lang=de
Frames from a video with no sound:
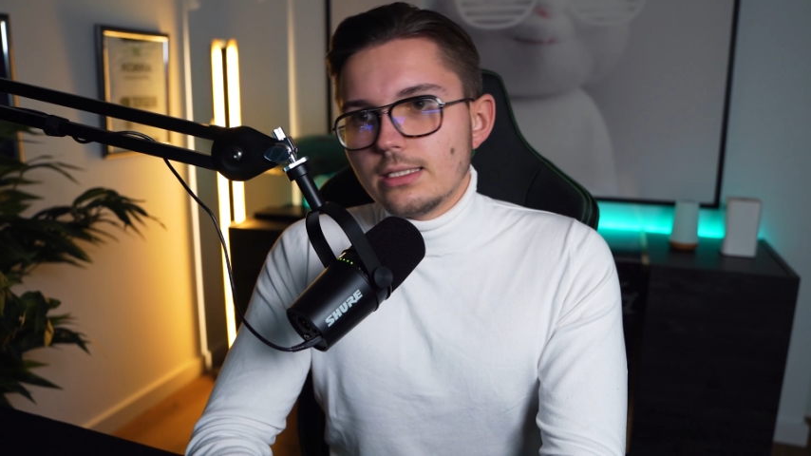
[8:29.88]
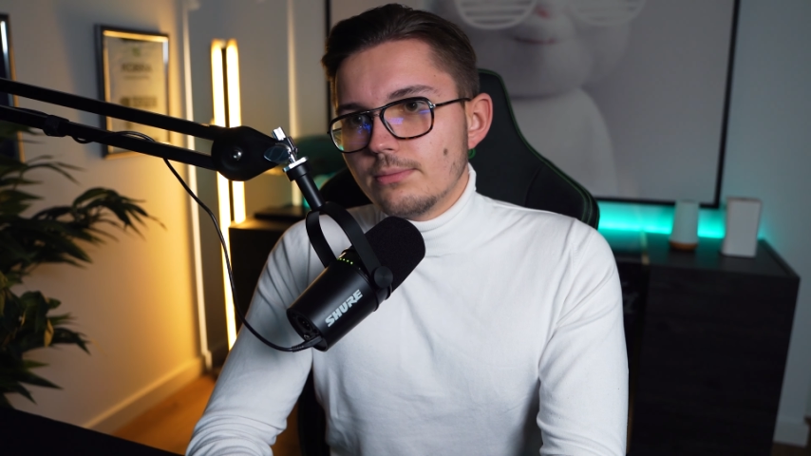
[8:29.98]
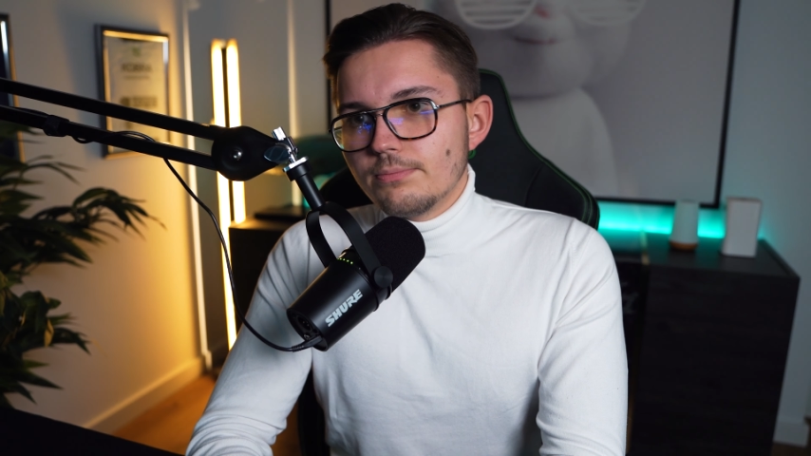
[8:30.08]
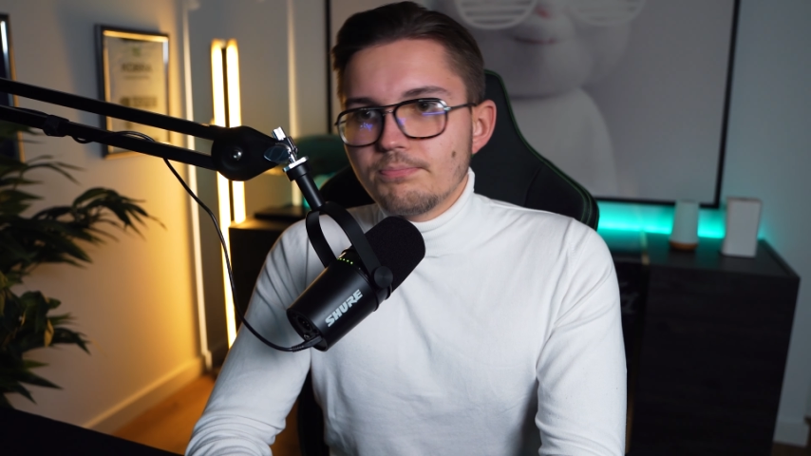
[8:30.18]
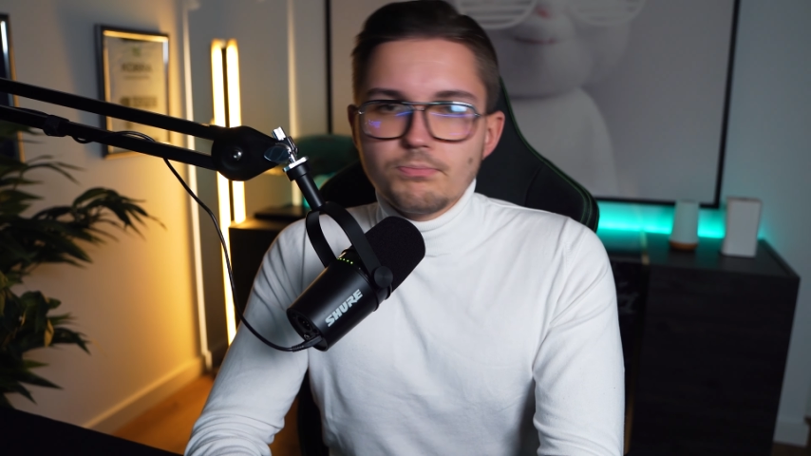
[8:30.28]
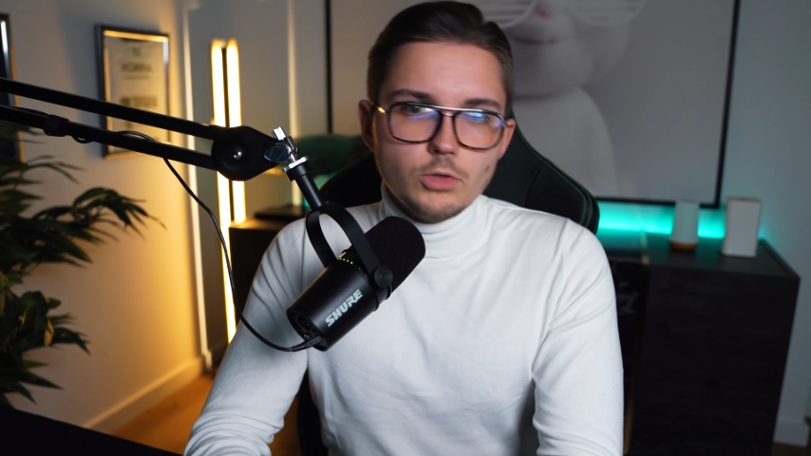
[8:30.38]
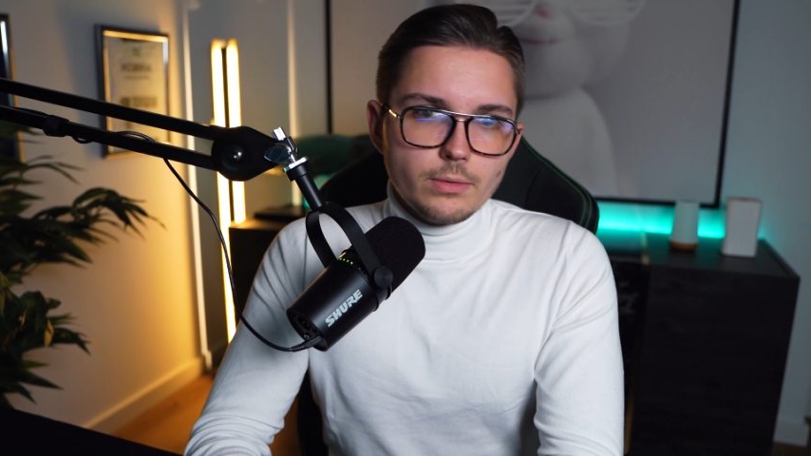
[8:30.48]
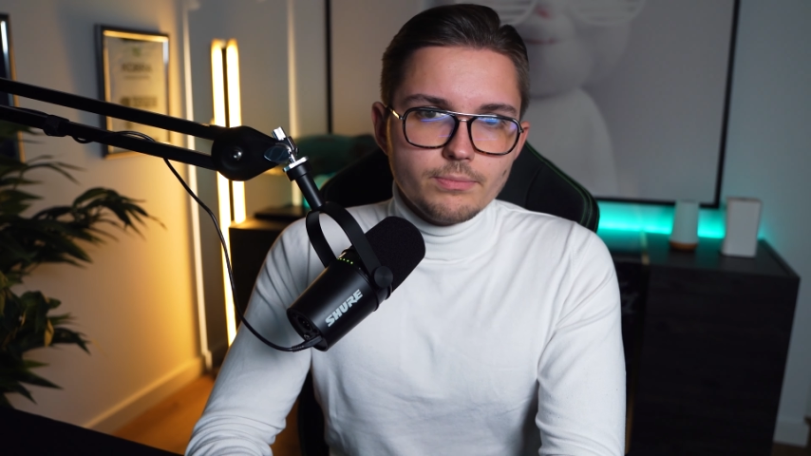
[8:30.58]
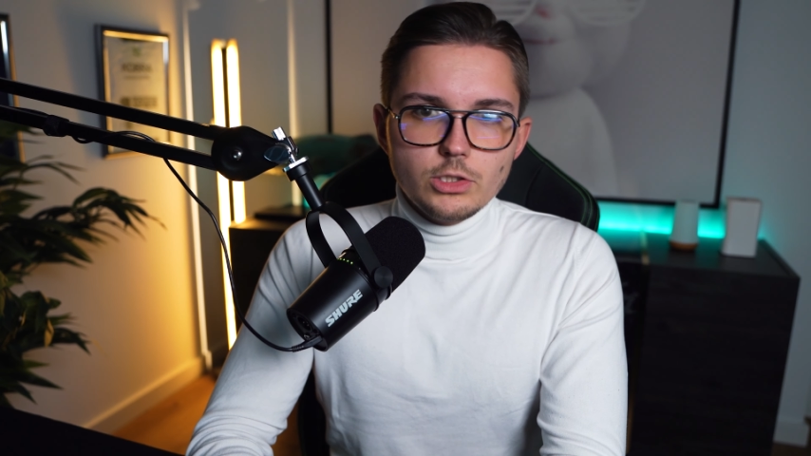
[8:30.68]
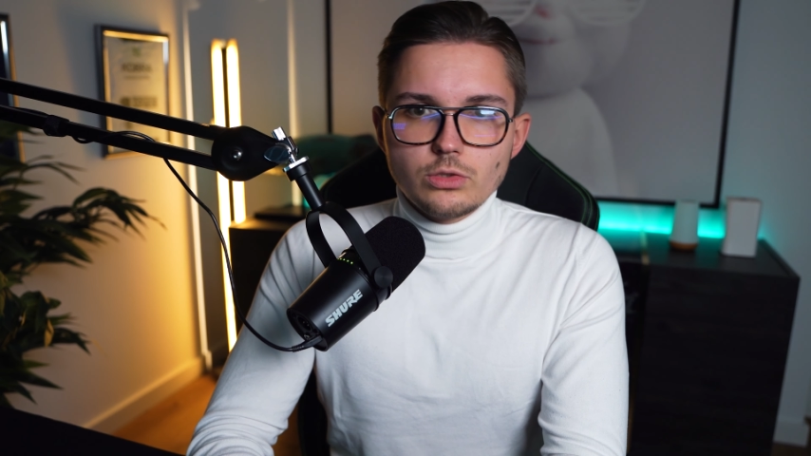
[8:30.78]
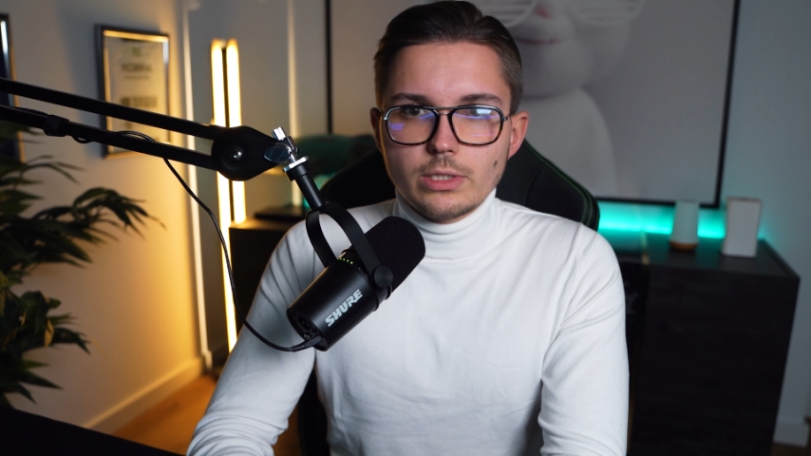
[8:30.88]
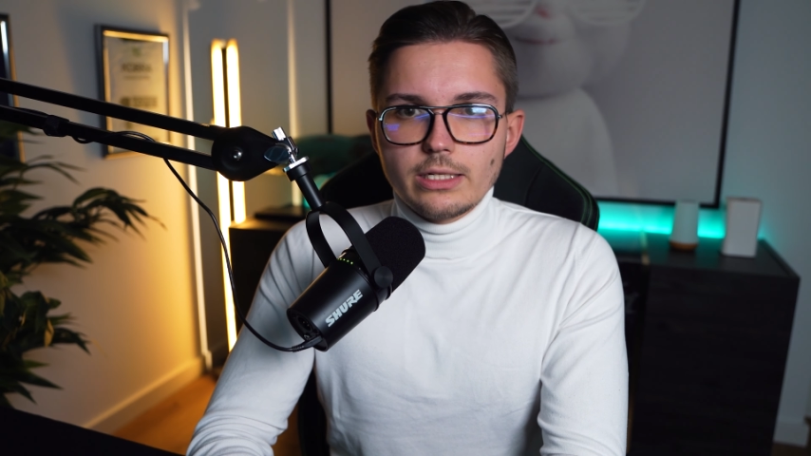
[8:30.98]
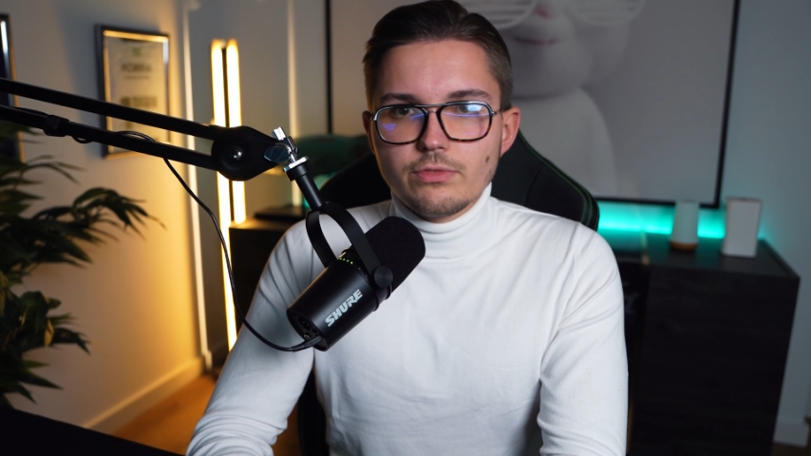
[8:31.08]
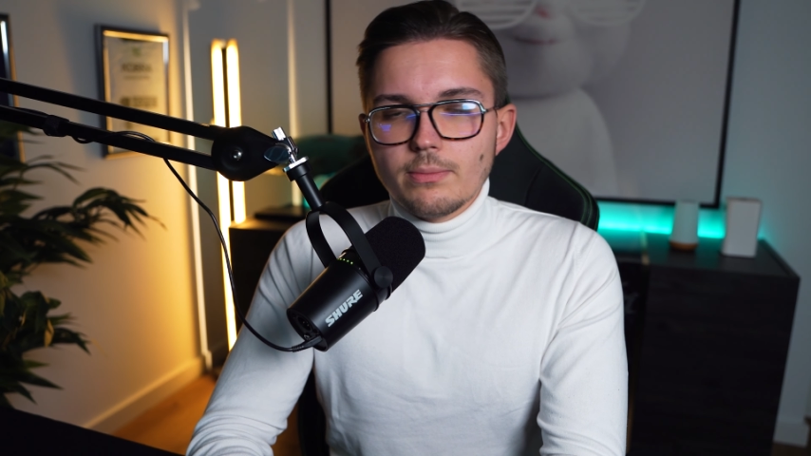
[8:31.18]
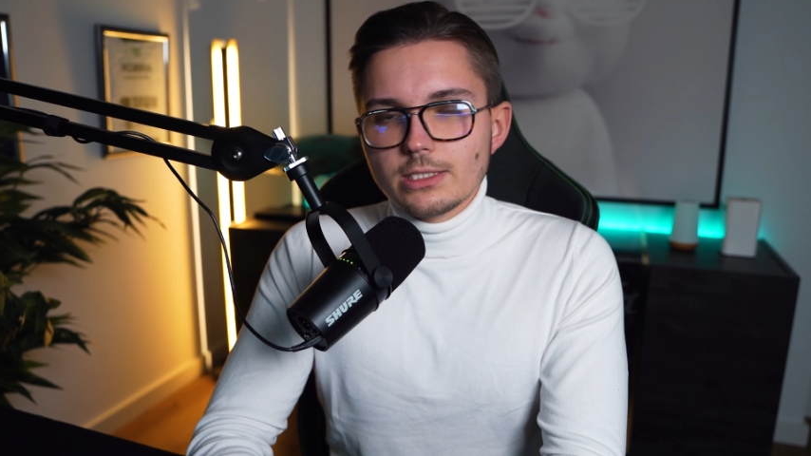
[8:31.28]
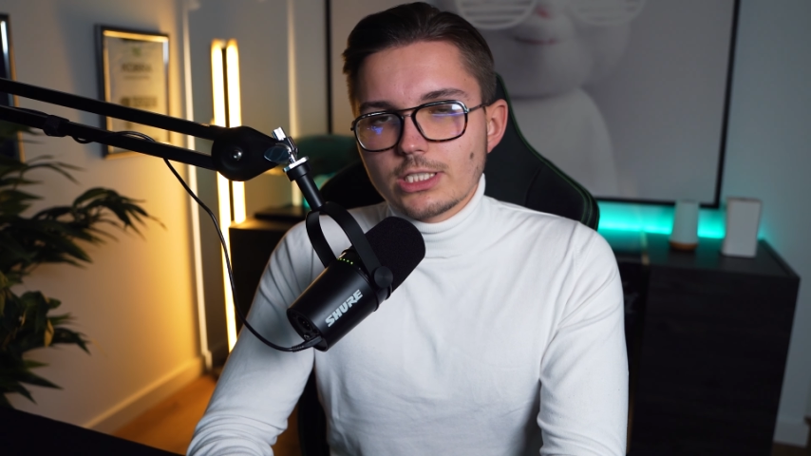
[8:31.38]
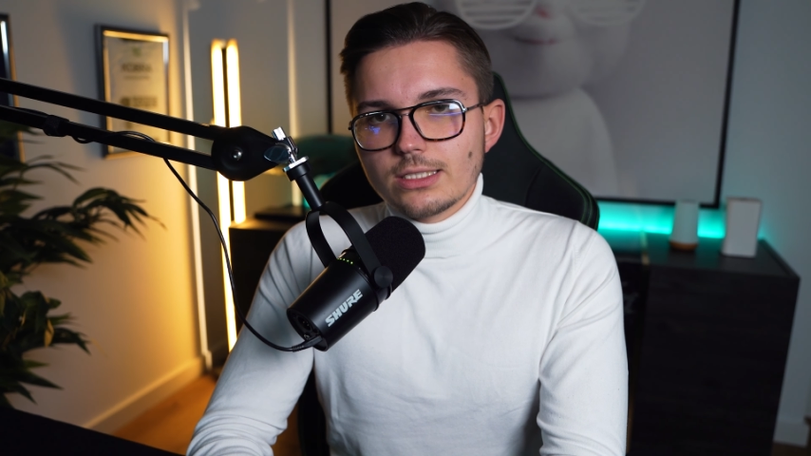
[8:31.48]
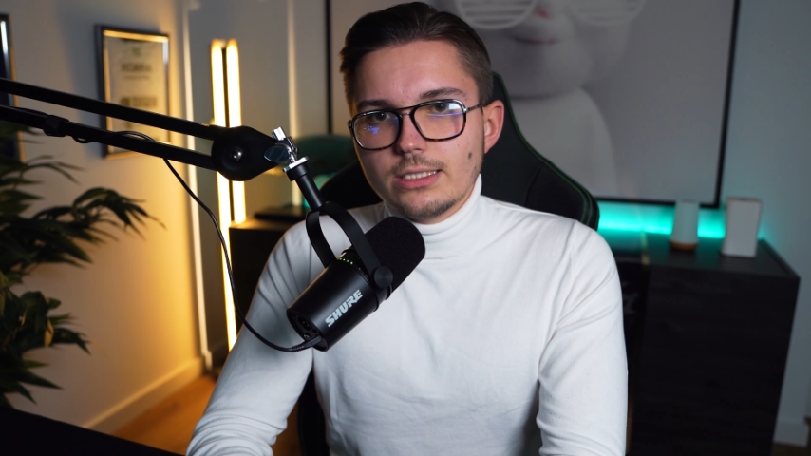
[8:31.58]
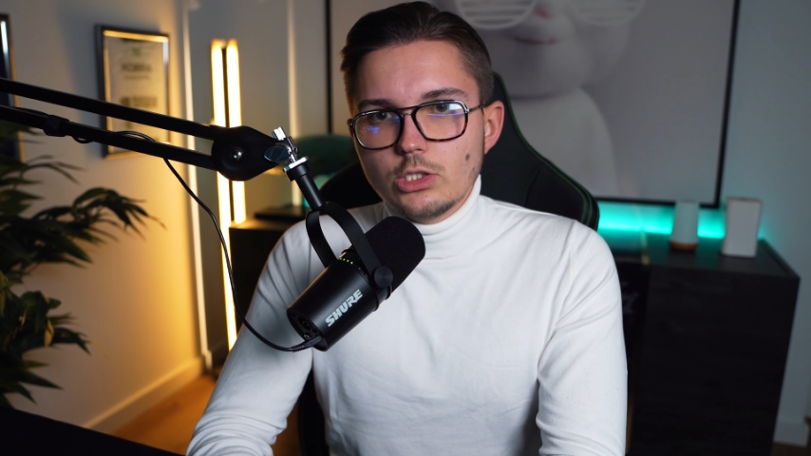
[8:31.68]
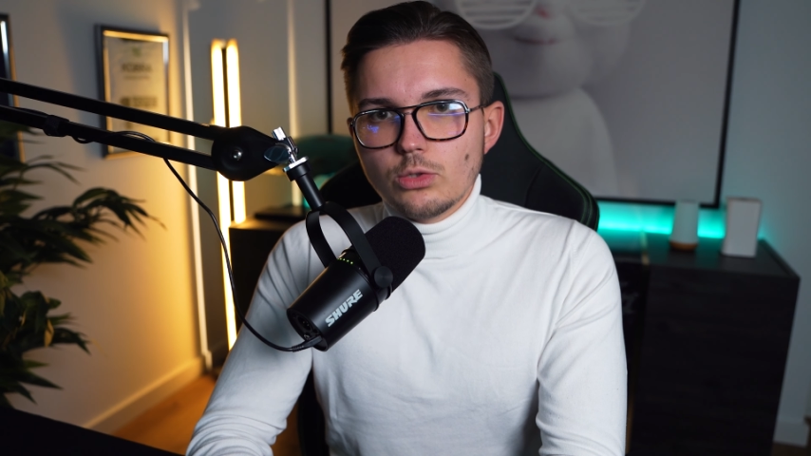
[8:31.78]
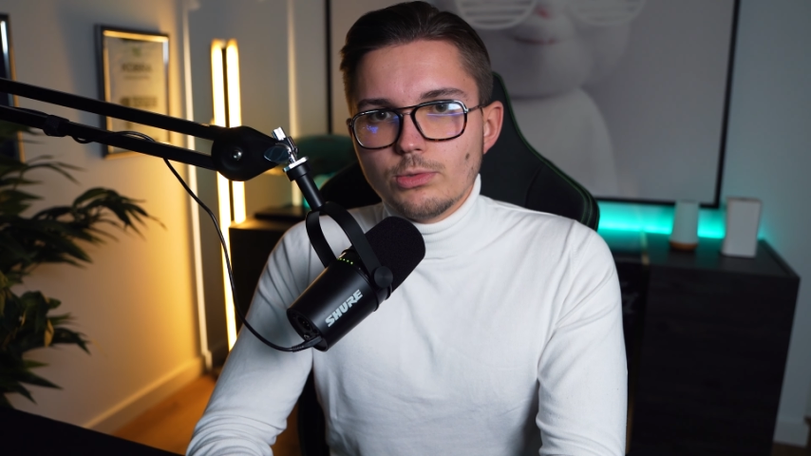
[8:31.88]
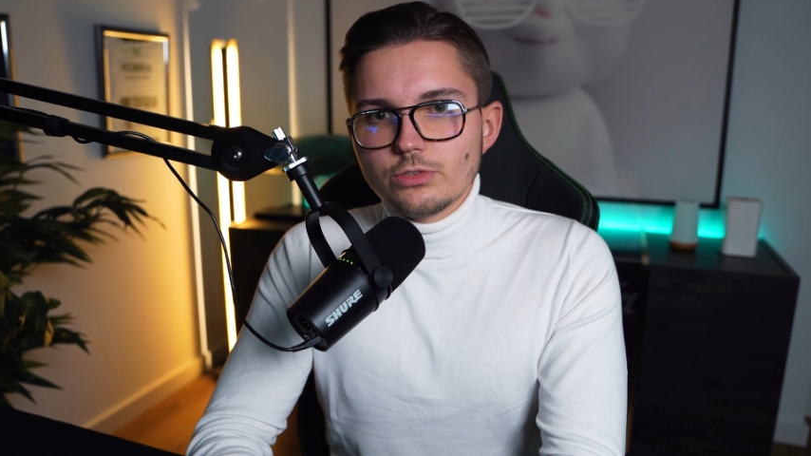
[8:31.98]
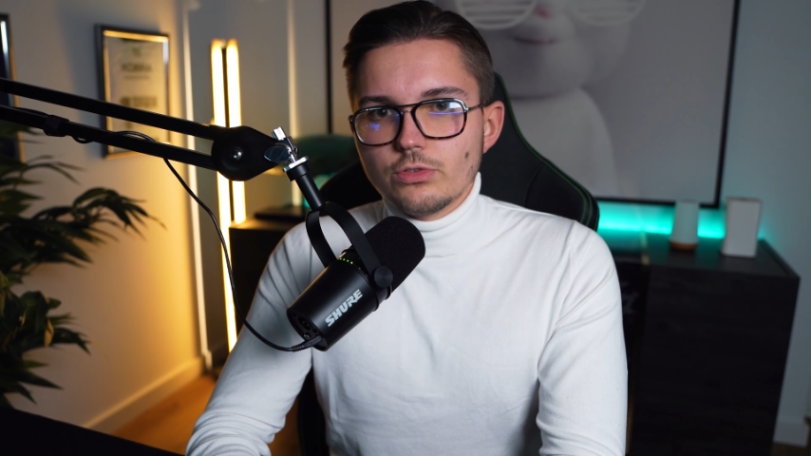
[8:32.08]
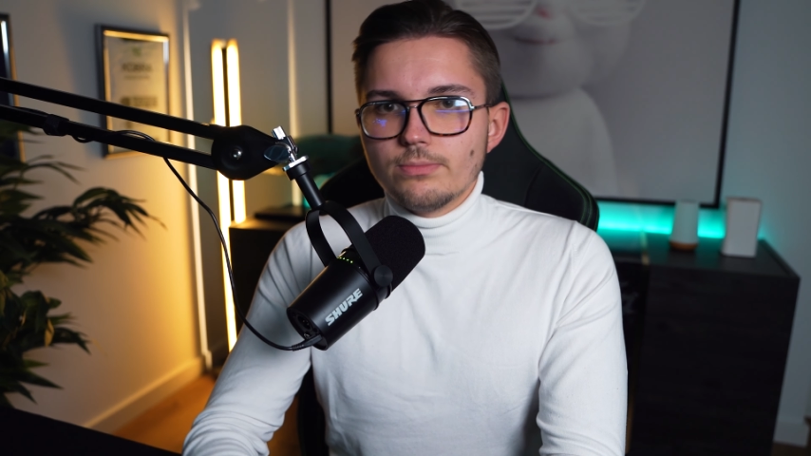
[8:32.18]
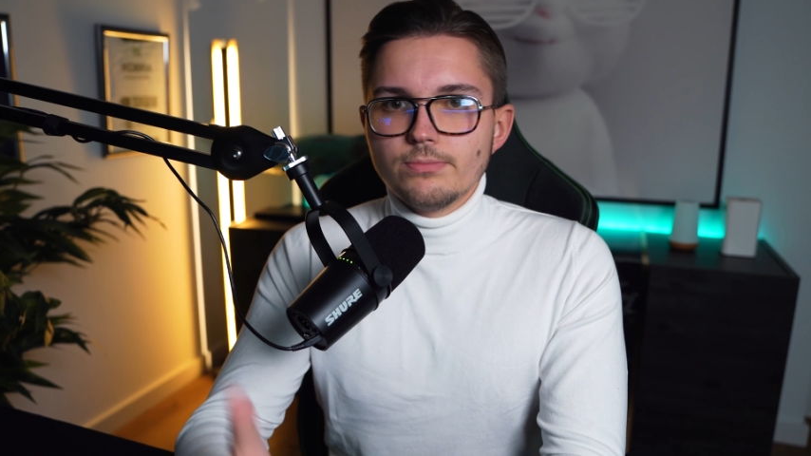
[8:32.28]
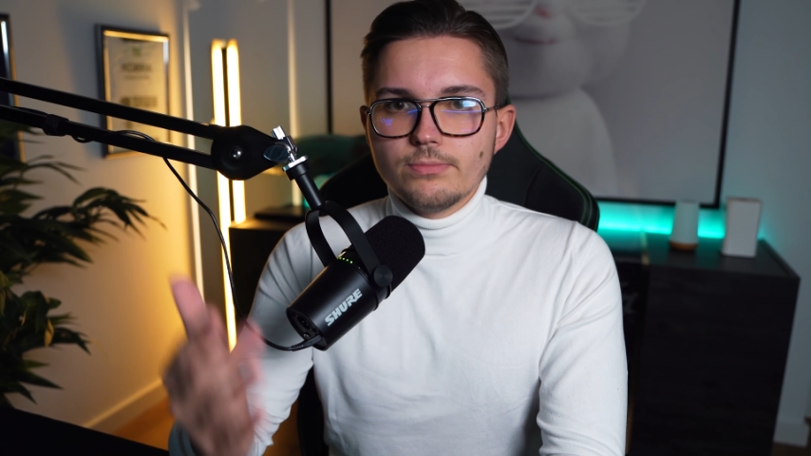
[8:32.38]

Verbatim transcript: hier eben ja, nicht so geht wie manch anderen E-Commerce-Firmen,